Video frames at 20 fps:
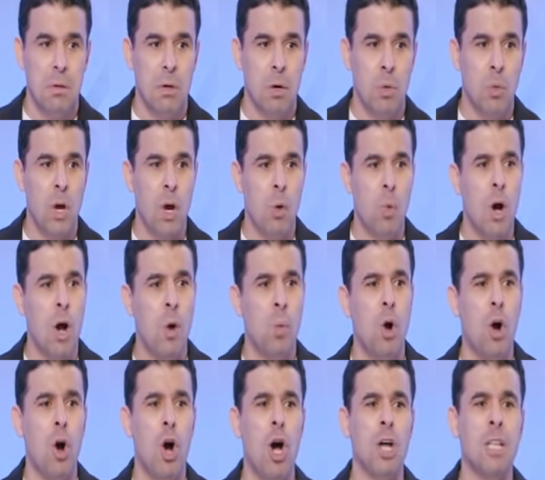
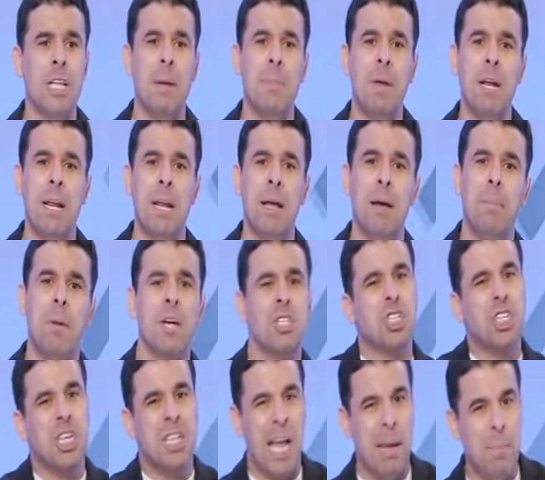واقعد اعمل
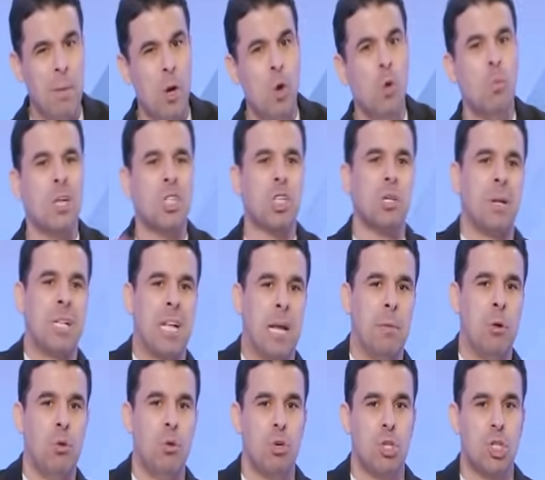ماتش تعمله وماتش ما
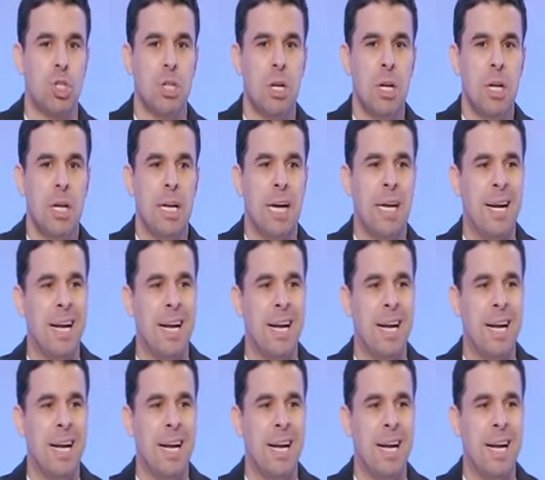تعملوش يعني